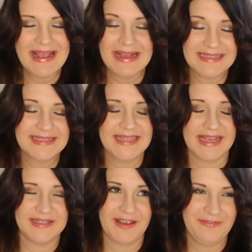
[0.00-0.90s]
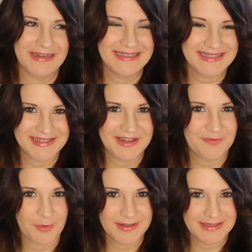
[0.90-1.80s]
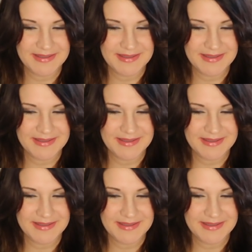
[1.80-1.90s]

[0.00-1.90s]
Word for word: Es ist sehr, sehr viel Disney geworden